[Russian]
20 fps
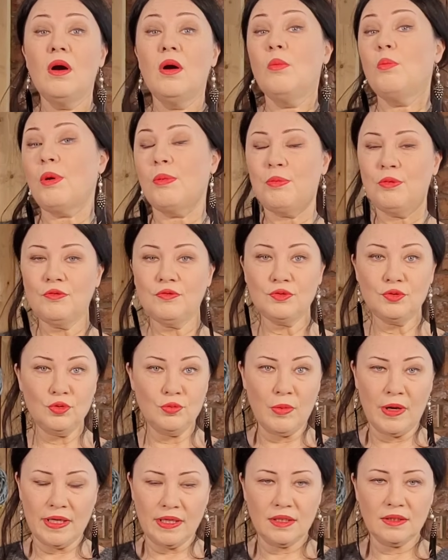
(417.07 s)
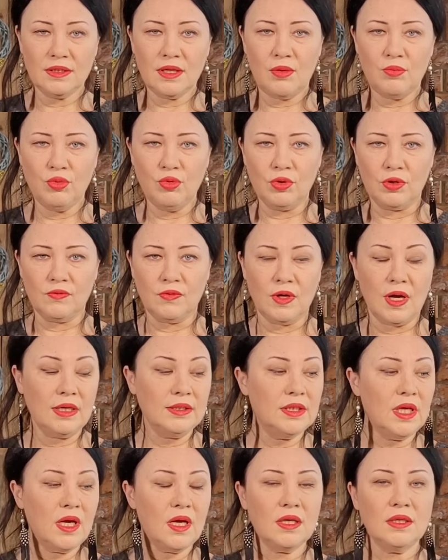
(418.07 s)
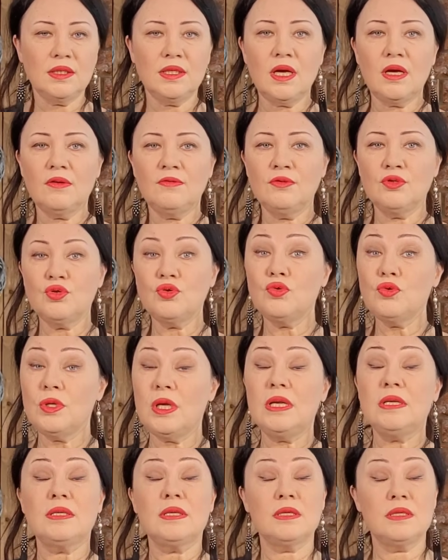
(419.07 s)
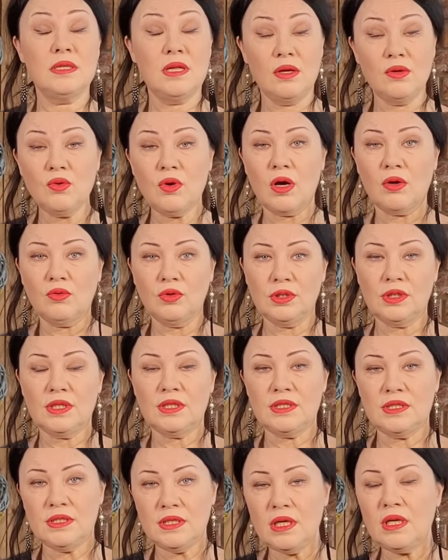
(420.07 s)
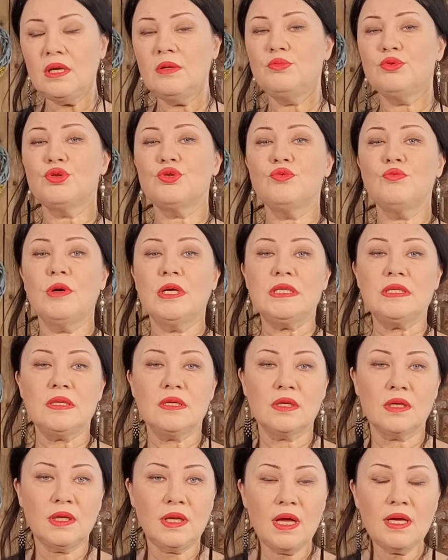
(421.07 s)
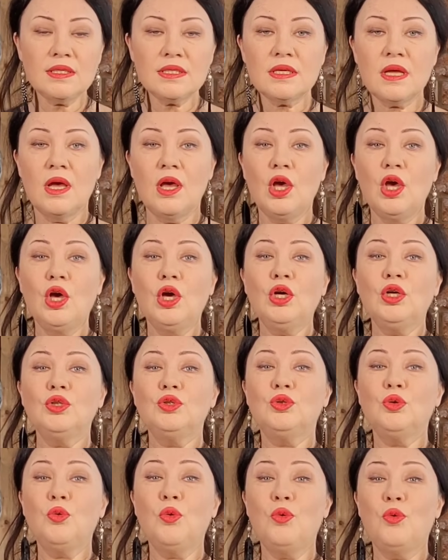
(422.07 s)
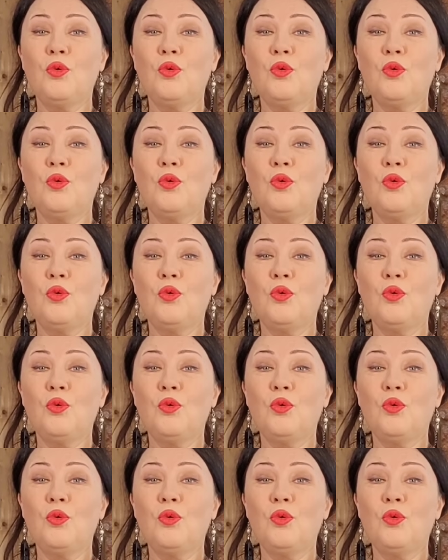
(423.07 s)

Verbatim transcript: По поводу моих наборов. Когда я вяжу или создаю какое-то изделие, пишу мастер-класс – то